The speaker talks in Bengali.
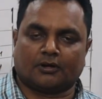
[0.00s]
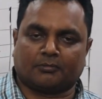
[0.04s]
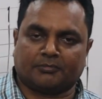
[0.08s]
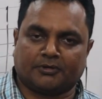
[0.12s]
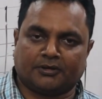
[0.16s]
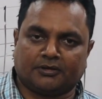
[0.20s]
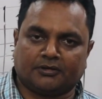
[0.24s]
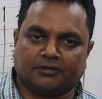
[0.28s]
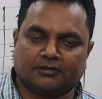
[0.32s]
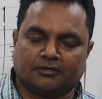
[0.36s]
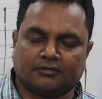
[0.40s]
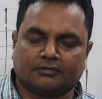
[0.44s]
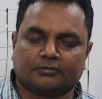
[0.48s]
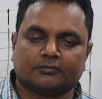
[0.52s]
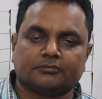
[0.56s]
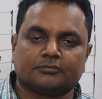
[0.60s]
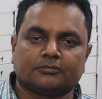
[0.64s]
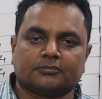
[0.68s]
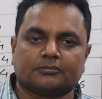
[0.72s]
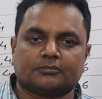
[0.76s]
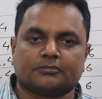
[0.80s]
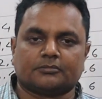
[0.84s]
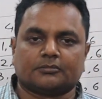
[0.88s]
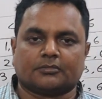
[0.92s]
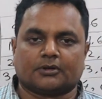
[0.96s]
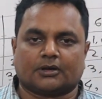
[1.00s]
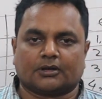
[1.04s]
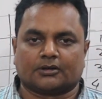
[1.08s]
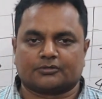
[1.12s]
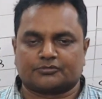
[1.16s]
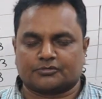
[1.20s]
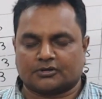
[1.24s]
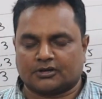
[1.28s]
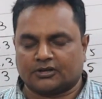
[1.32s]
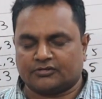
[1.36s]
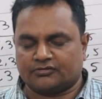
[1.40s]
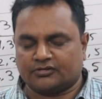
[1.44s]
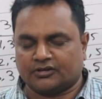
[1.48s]
আমি
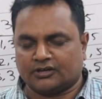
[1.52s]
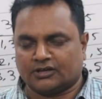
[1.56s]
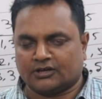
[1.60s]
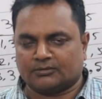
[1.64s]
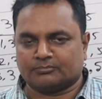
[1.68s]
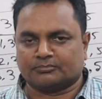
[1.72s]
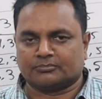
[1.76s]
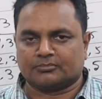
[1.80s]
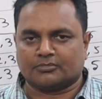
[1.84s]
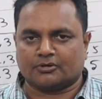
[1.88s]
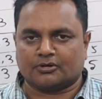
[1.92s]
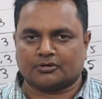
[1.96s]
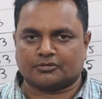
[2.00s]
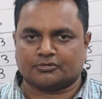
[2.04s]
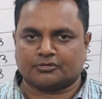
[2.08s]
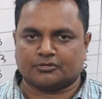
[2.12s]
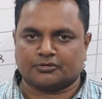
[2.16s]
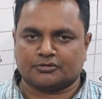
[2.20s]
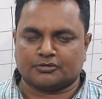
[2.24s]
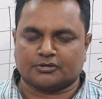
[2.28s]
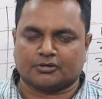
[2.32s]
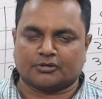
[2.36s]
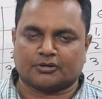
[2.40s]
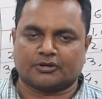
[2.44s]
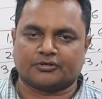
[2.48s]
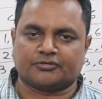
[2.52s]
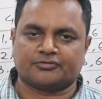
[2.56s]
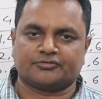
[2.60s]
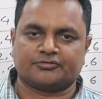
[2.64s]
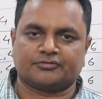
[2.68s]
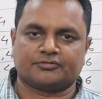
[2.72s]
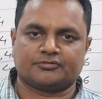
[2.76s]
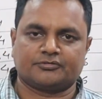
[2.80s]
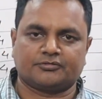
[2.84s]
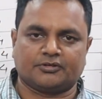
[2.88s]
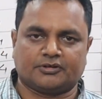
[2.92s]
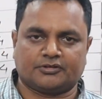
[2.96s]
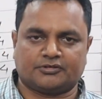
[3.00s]
আলোচনায় ছিলাম অর্থনীতি অনার্স
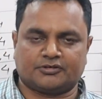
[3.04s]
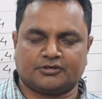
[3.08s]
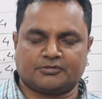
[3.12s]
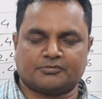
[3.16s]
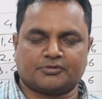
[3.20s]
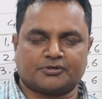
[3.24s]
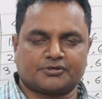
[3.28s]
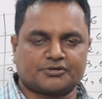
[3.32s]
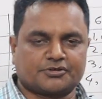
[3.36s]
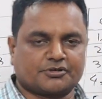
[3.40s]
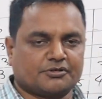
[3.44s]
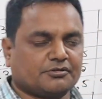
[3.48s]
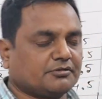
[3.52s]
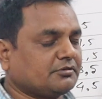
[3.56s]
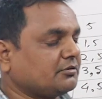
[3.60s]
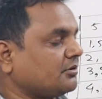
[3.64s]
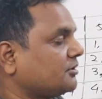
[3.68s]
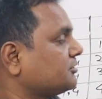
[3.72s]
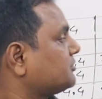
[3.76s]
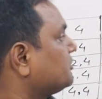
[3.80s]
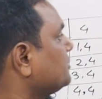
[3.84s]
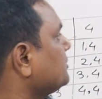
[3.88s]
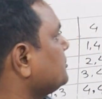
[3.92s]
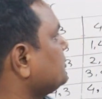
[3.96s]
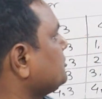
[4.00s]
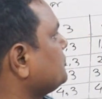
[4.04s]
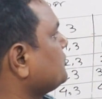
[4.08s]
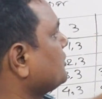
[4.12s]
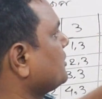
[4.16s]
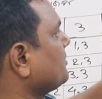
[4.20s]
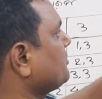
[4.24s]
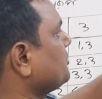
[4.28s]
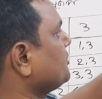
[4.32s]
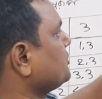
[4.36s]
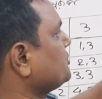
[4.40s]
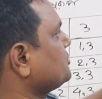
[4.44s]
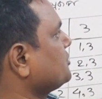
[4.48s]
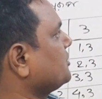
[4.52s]
তৃতীয় বর্ষ অর্থনীতির জন্য
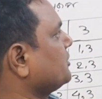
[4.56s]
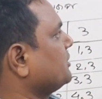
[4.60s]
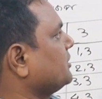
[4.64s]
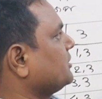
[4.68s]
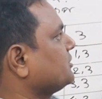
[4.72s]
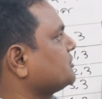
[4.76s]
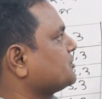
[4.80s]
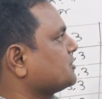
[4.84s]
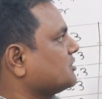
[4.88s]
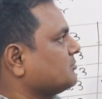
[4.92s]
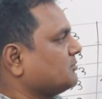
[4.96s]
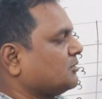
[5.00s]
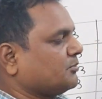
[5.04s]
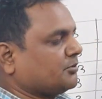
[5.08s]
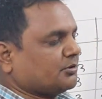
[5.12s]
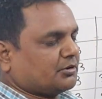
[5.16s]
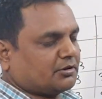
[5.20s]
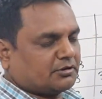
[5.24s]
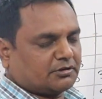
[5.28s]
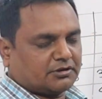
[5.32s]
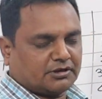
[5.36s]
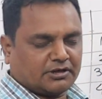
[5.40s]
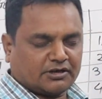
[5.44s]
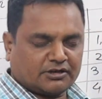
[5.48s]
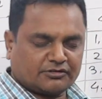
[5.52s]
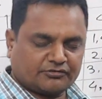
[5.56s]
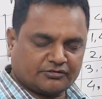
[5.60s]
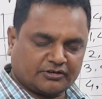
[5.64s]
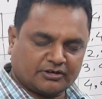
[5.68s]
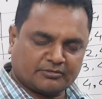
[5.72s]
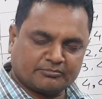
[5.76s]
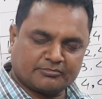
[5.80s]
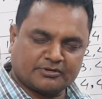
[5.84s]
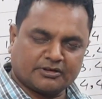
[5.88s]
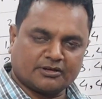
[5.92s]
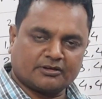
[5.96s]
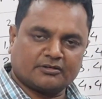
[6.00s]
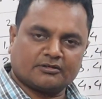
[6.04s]
পরিসংখ্যান সম্ভাবনা অধ্যায় আছি
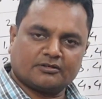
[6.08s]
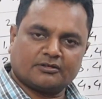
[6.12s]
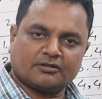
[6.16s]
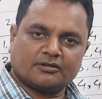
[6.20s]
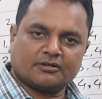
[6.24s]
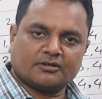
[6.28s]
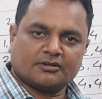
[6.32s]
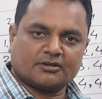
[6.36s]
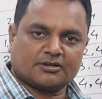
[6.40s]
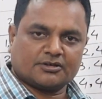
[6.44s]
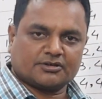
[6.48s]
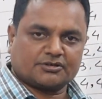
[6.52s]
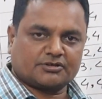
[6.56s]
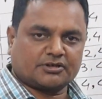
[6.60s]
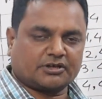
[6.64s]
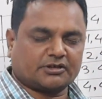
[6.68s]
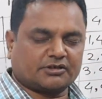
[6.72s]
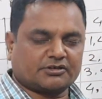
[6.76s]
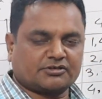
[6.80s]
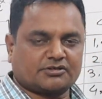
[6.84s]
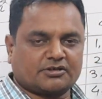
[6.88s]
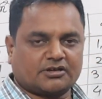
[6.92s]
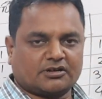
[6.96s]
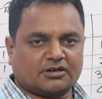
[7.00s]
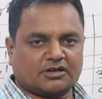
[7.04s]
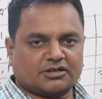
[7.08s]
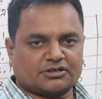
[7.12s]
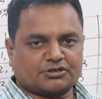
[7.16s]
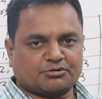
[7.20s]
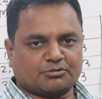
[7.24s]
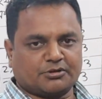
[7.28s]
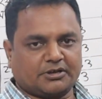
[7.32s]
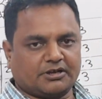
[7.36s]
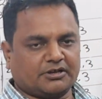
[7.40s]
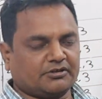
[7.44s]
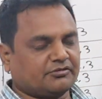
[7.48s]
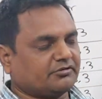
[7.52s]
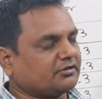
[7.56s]
আমরা সাতাশটা ক্লাস
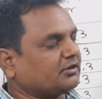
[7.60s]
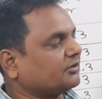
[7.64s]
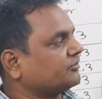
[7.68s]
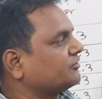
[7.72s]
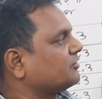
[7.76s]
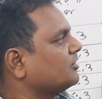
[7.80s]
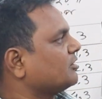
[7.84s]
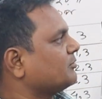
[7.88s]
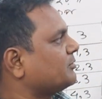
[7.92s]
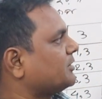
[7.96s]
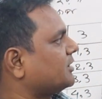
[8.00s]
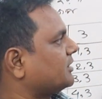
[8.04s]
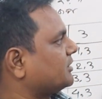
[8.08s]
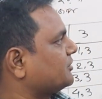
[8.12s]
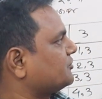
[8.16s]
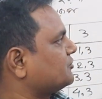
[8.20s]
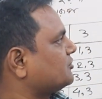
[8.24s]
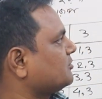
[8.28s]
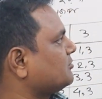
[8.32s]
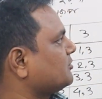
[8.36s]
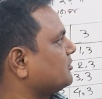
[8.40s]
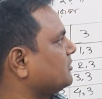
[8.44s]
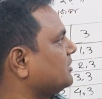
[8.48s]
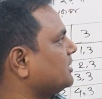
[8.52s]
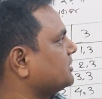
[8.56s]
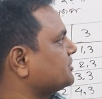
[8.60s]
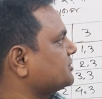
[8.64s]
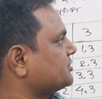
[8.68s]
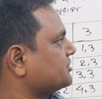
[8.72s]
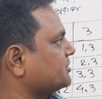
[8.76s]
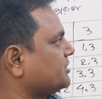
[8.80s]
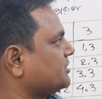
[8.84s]
হয়ে গেছে আজকে হবে আঠাশতম ক্লাস